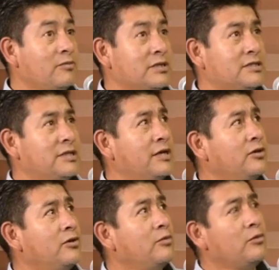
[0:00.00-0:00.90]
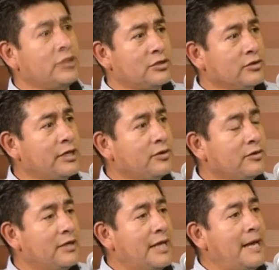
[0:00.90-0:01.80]
de muestreo,
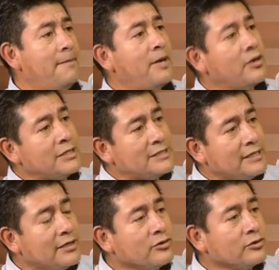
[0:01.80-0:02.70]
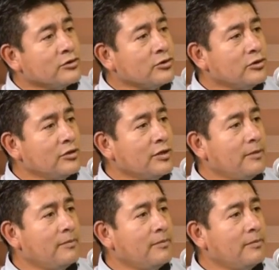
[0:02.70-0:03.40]
monitoreo, pero en sí el control